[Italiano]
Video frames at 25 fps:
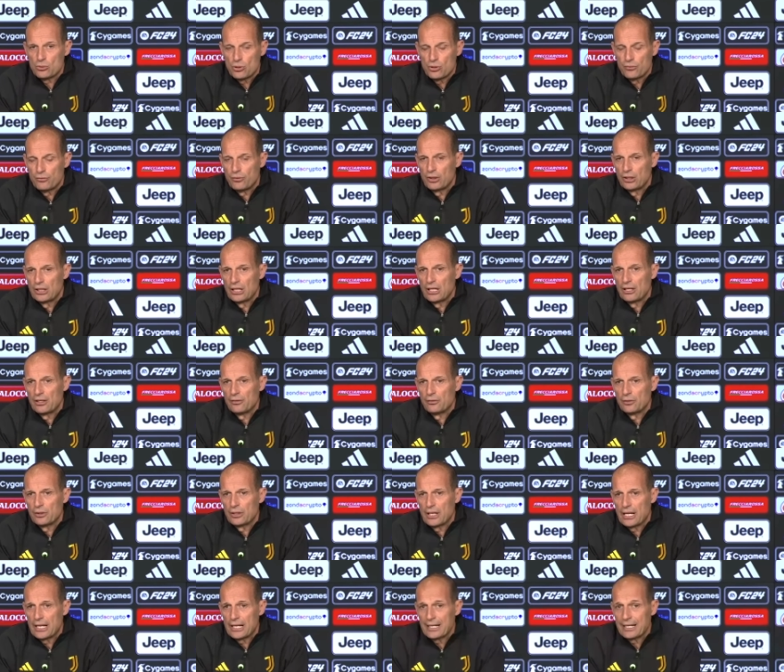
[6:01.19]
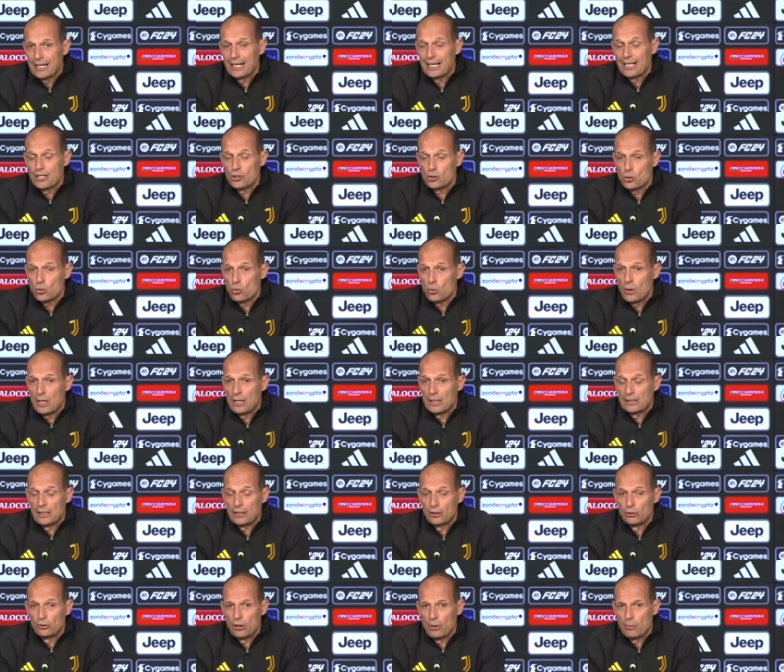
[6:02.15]
c'è voglia di lavorare, la
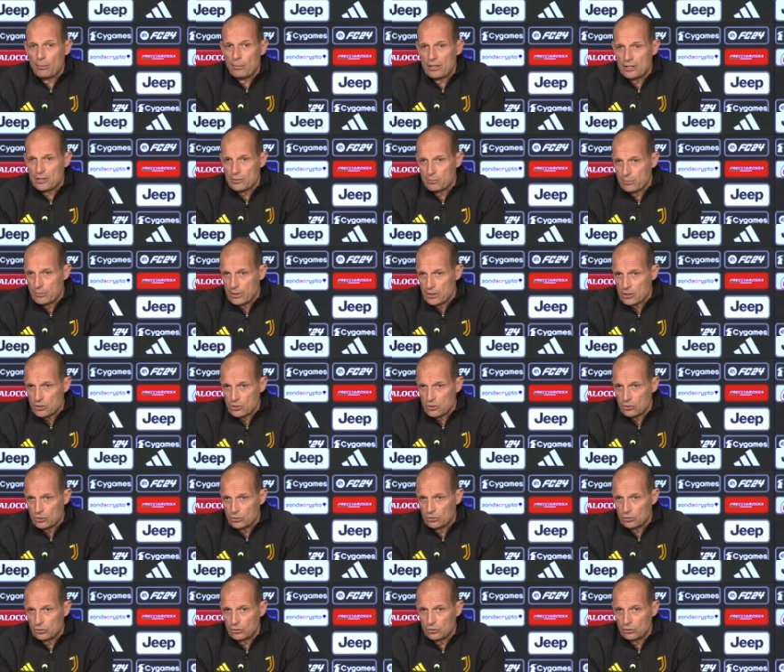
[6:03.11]
squadra non ha mai smesso